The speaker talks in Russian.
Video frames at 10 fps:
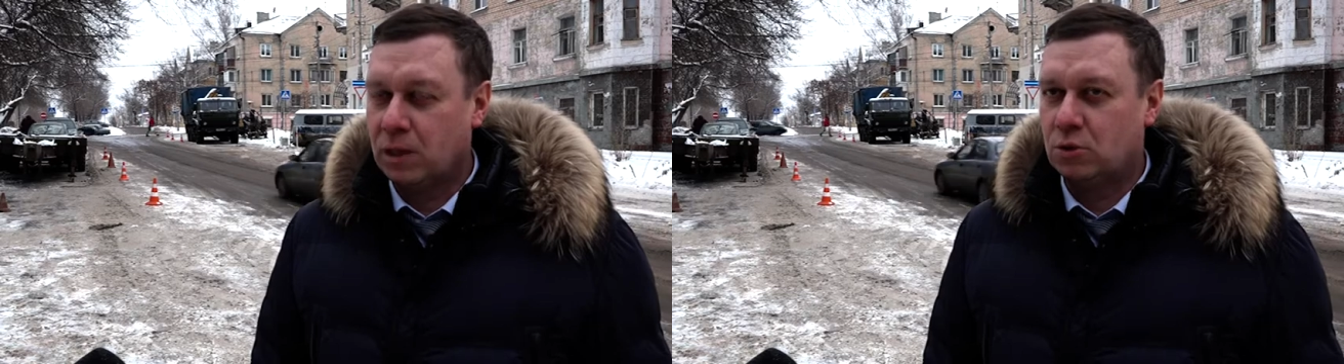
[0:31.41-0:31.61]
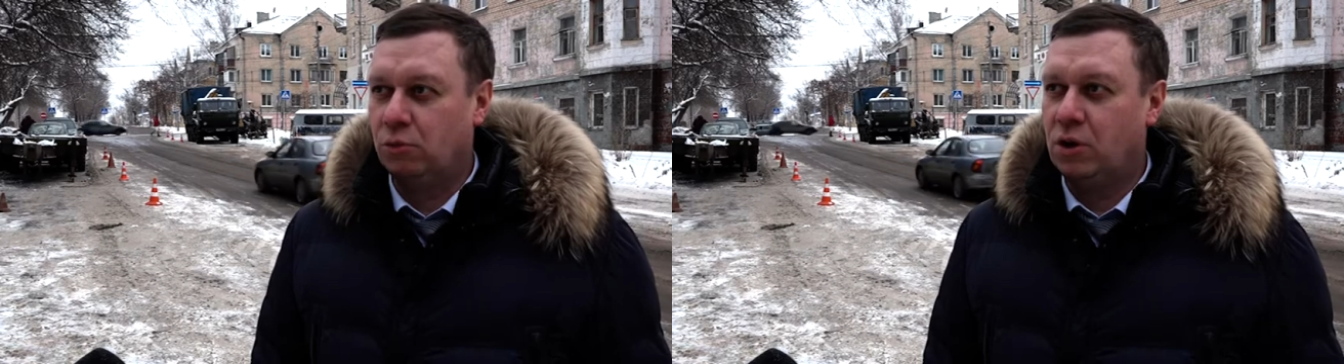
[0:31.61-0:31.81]

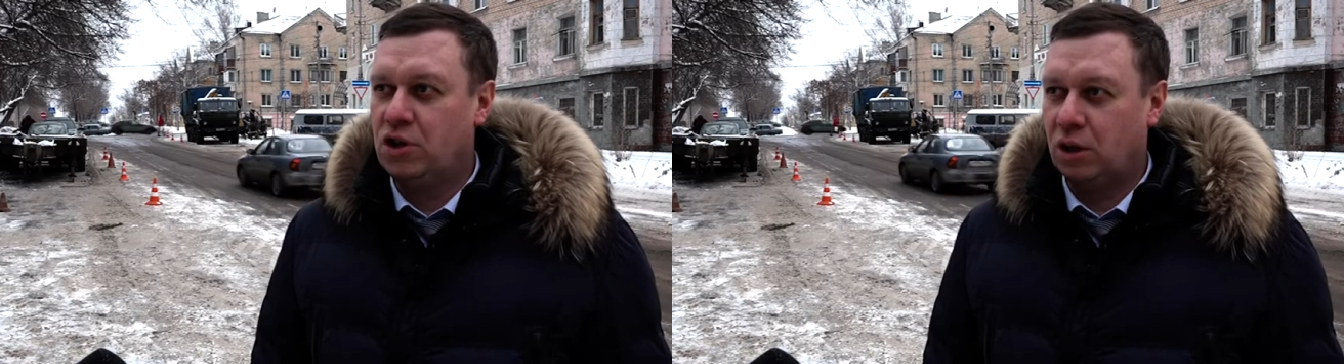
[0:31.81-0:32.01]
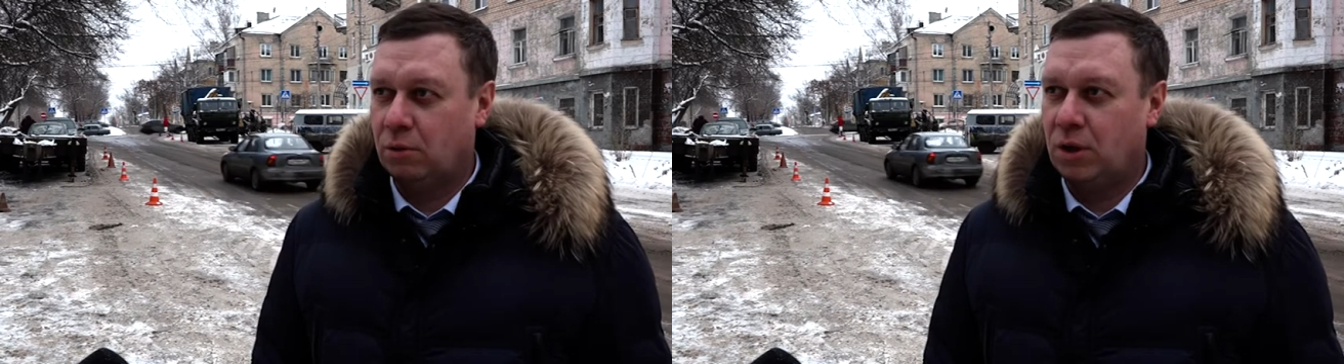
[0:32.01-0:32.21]
с
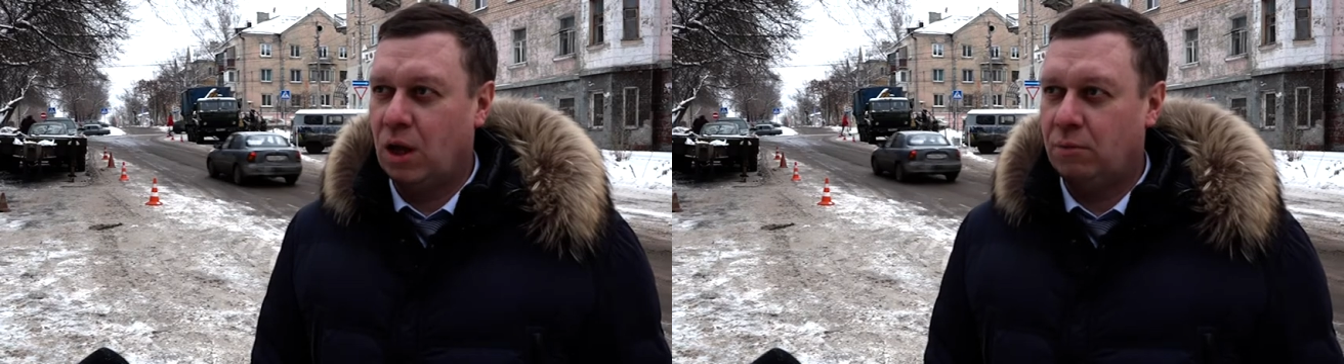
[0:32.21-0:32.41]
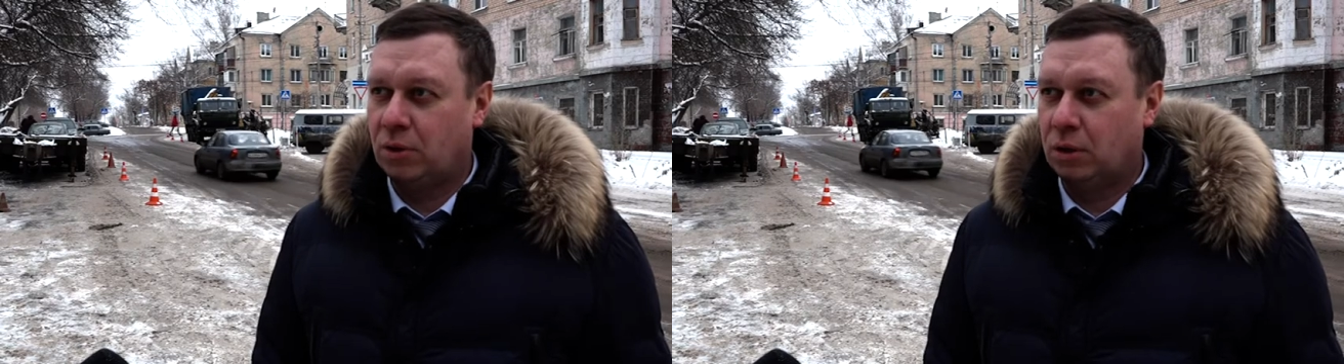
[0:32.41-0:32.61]
увеличением
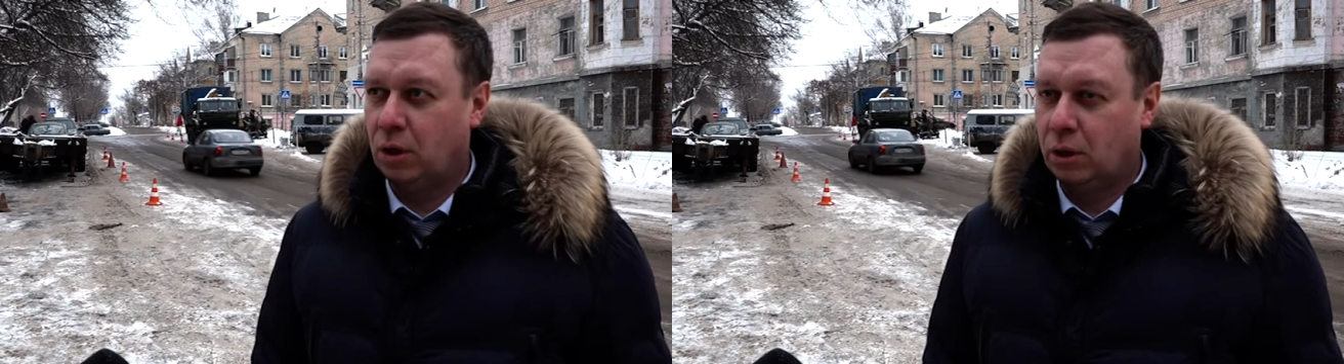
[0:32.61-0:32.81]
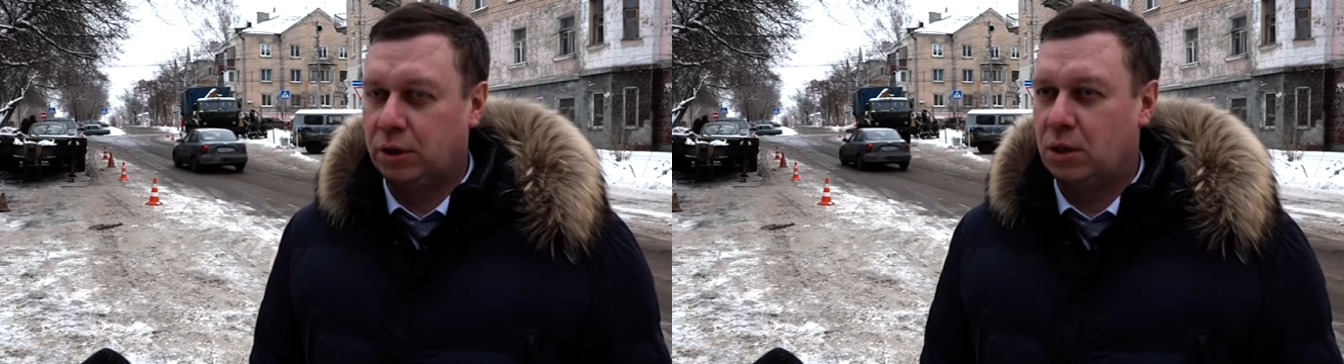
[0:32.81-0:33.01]
диаметра
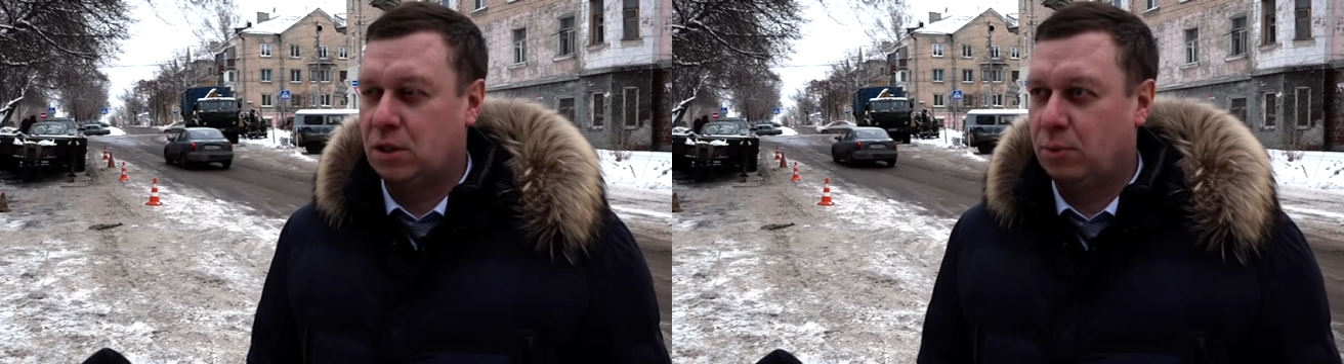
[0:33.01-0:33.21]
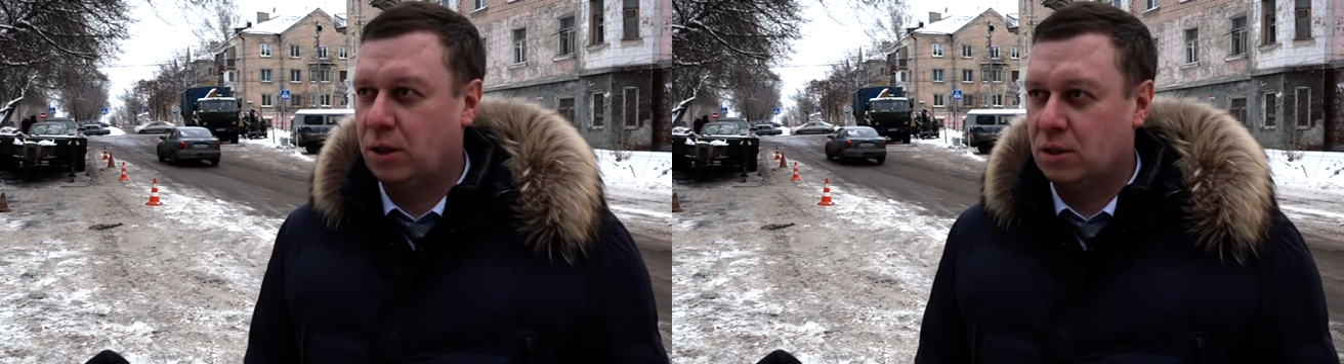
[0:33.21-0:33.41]
до
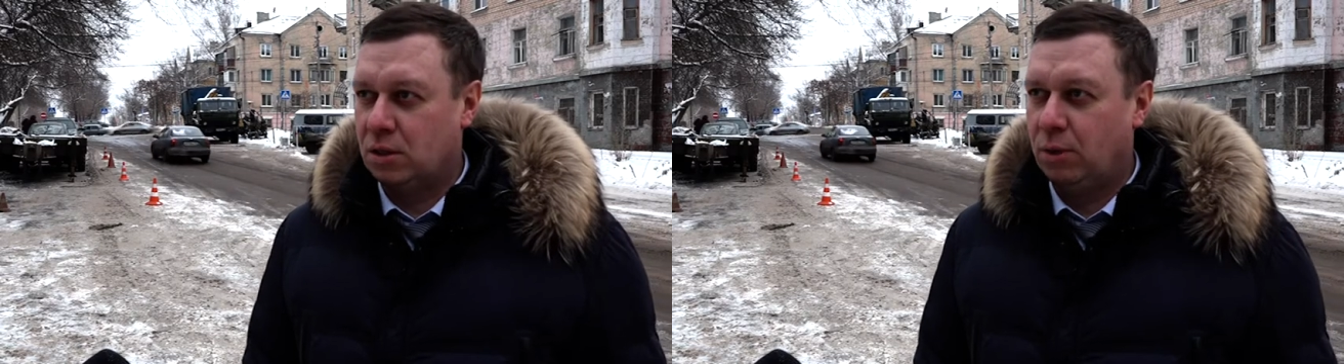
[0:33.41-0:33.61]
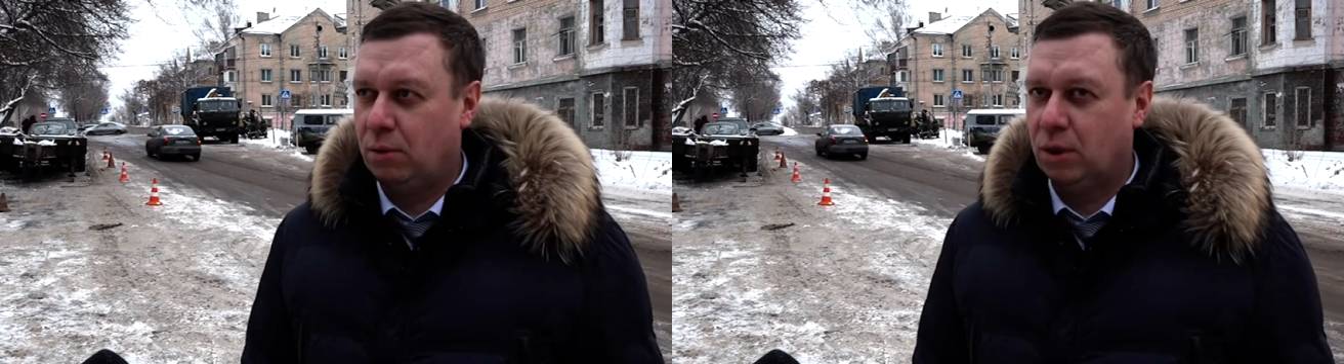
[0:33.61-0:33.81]

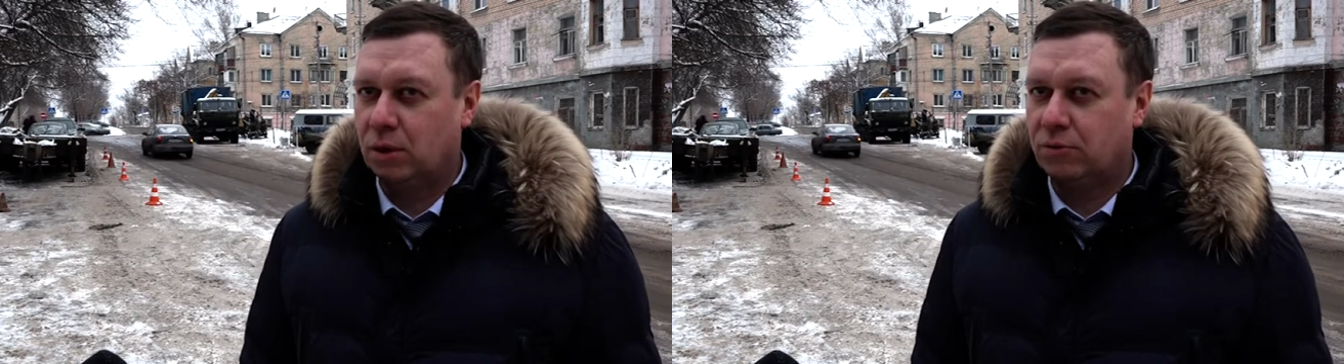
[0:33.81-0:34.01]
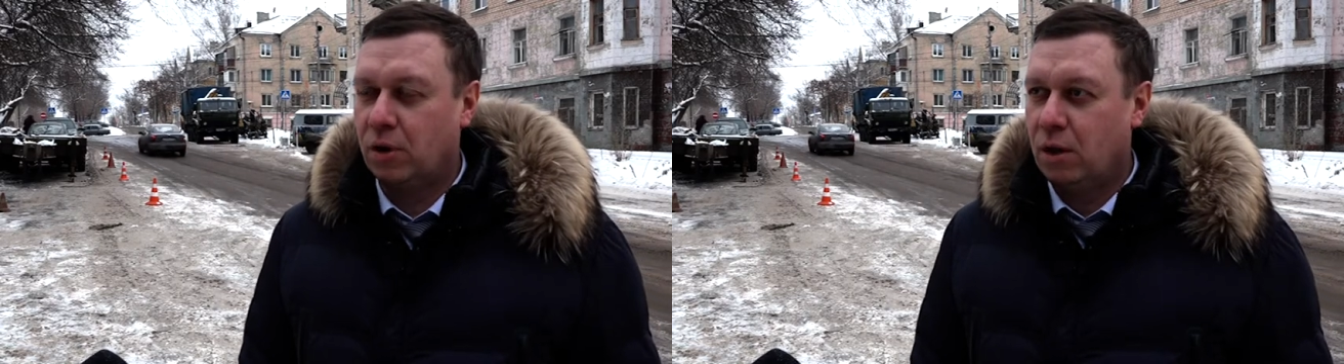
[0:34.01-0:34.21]
315
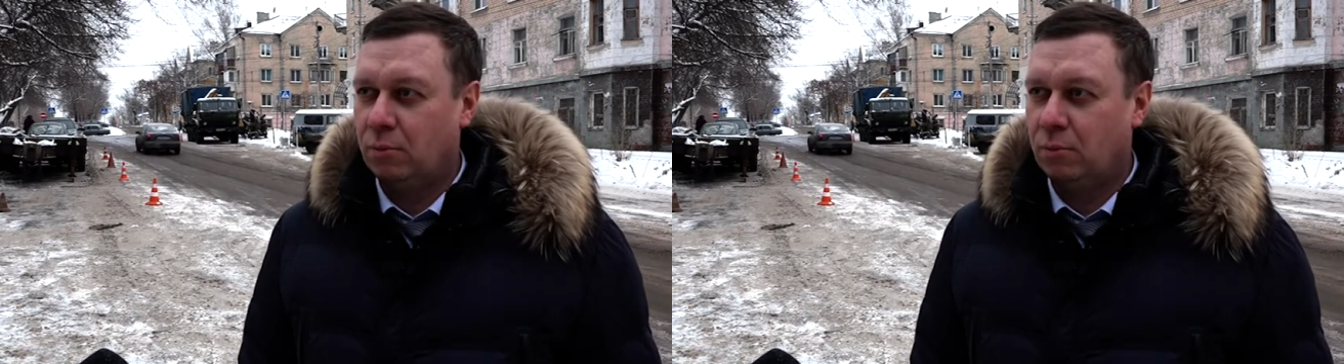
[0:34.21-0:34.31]
миллиметров